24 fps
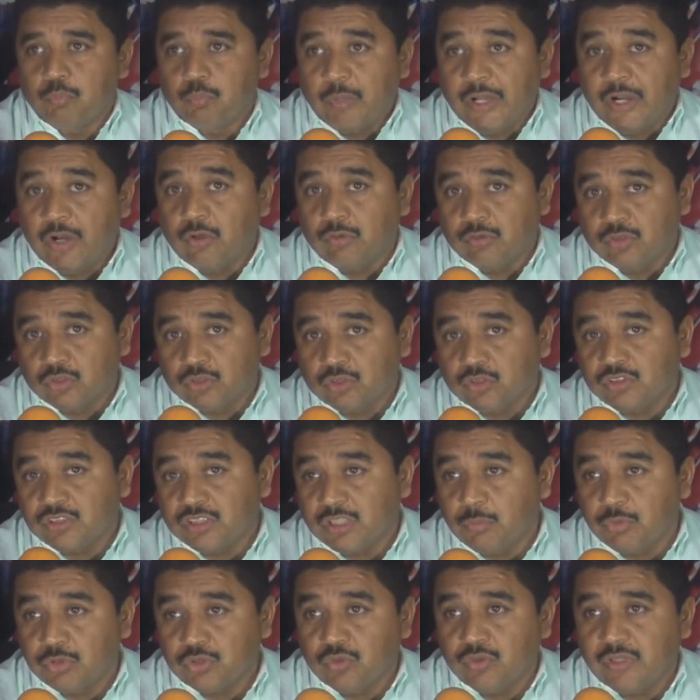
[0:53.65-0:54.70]
Bueno, nosotros
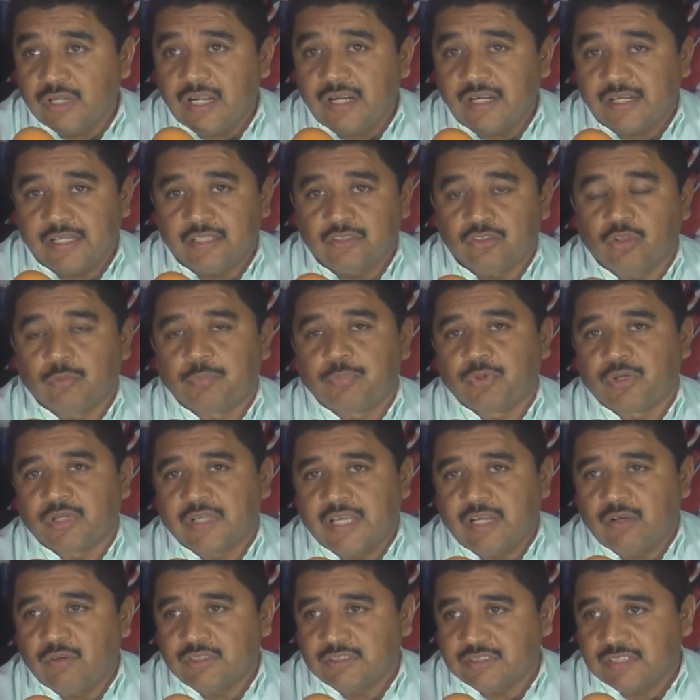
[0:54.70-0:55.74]
tenemos un gran reto
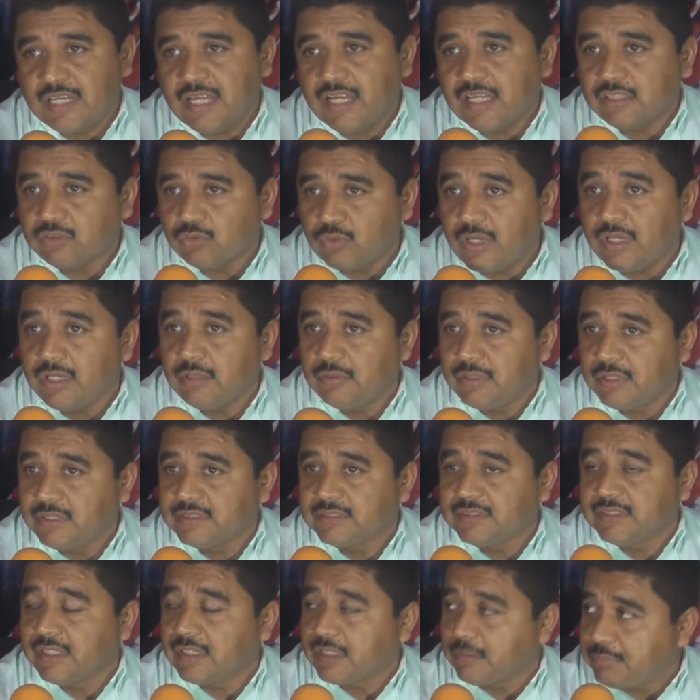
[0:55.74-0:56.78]
porque nuestra actual
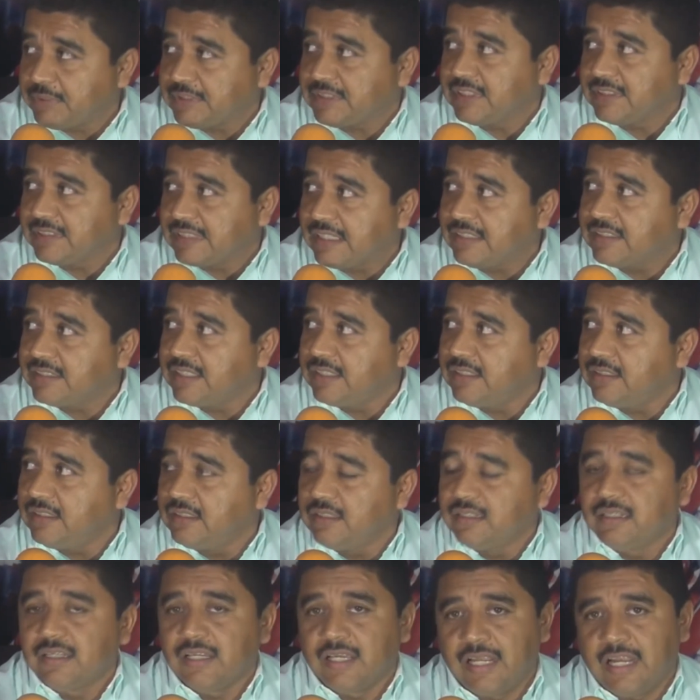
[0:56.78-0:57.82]
este, representante
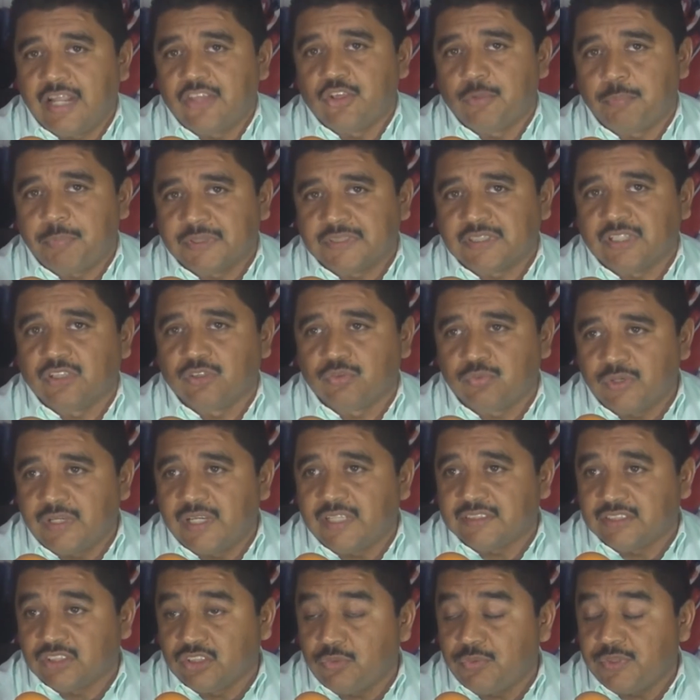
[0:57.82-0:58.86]
el año pasado fue a
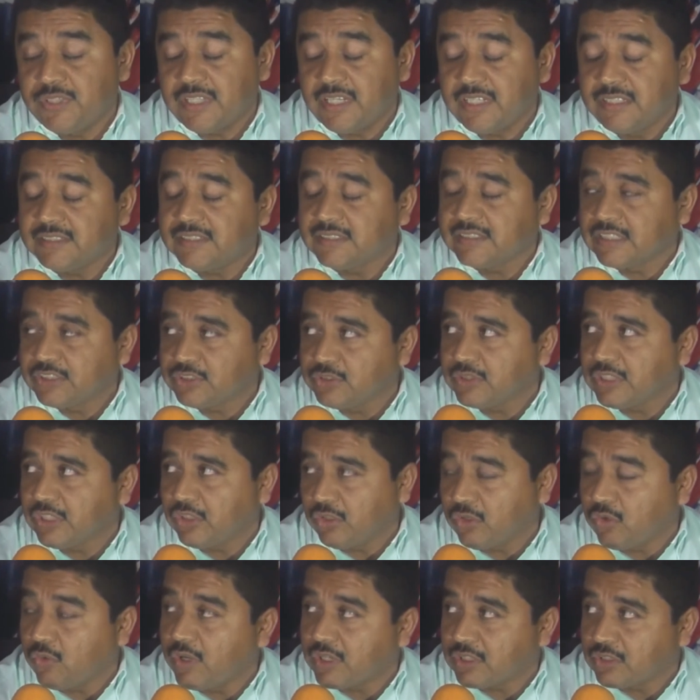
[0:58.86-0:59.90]
las cinco finalistas, de hecho
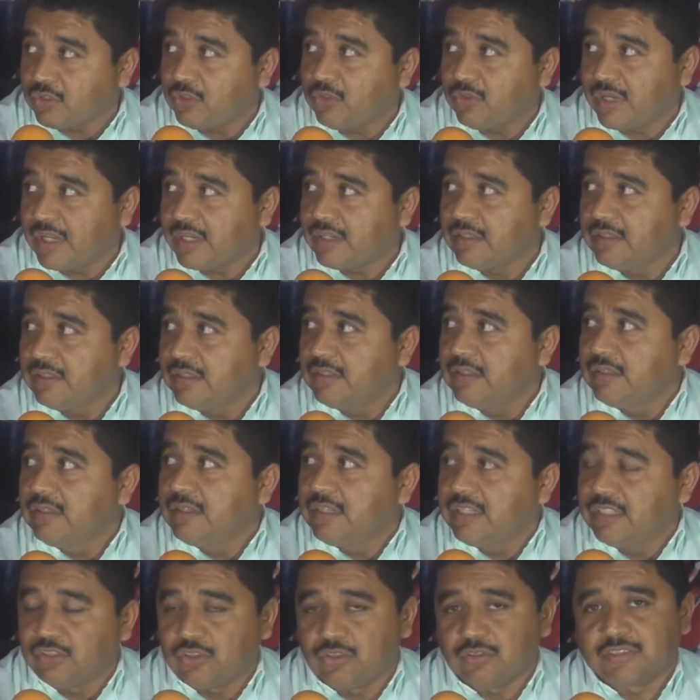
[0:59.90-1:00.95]
quedó en cuarto lugar.
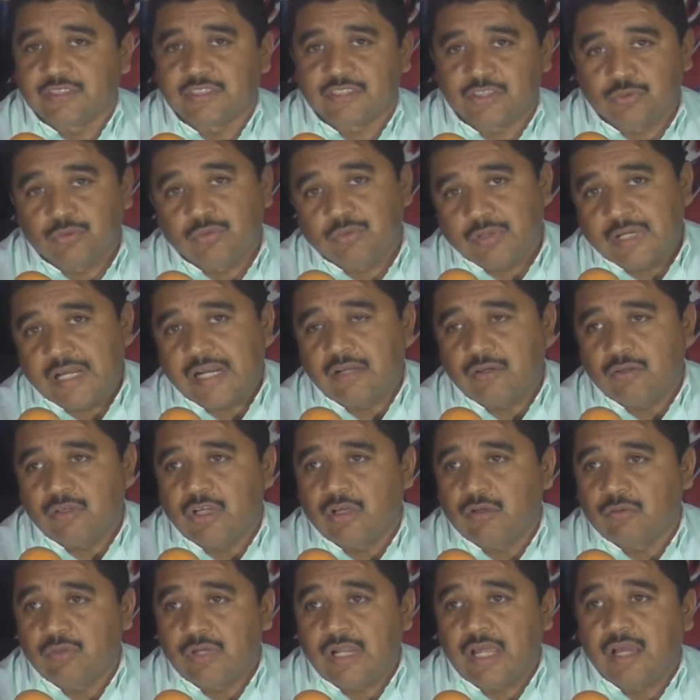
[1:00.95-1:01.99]
Entonces es un,
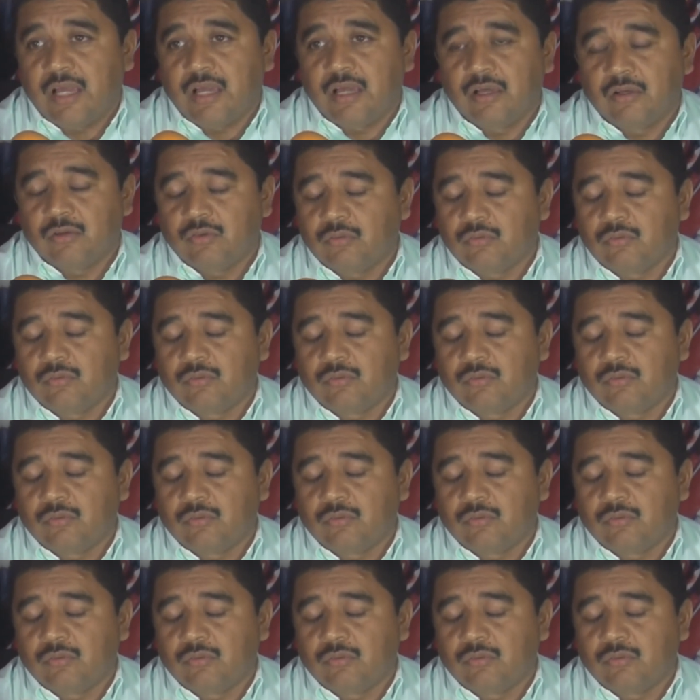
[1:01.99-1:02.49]
una,